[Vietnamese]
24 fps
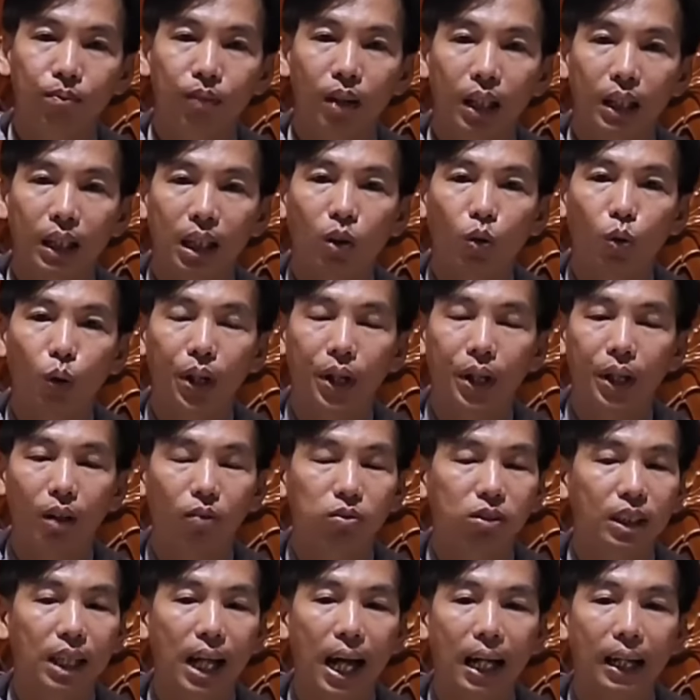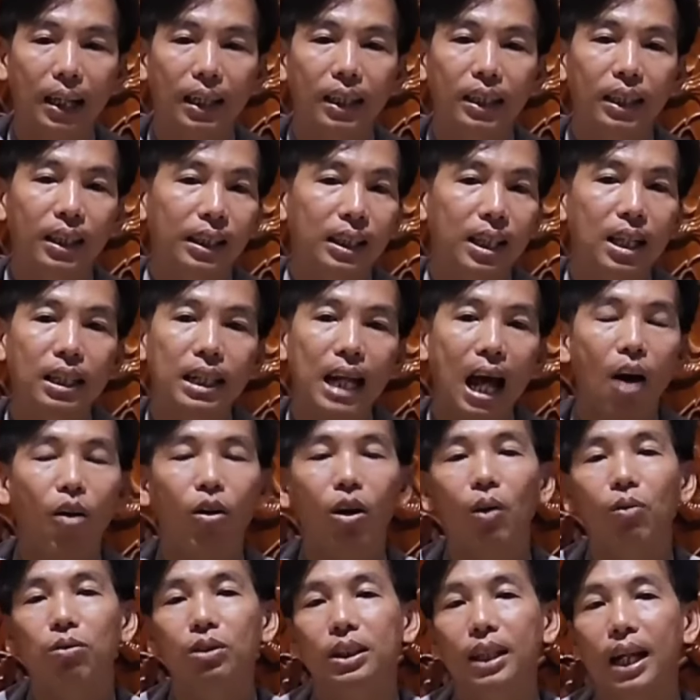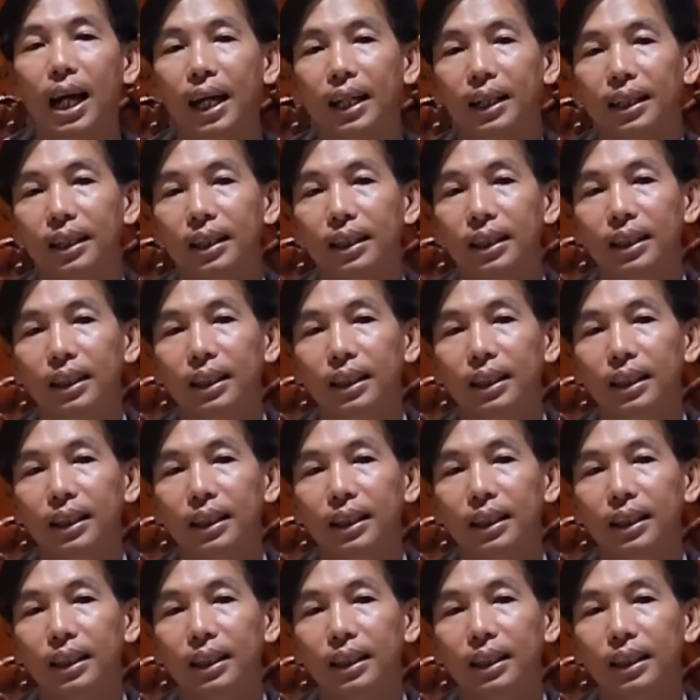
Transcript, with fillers: là chính quyền không sai nhân đạo không sai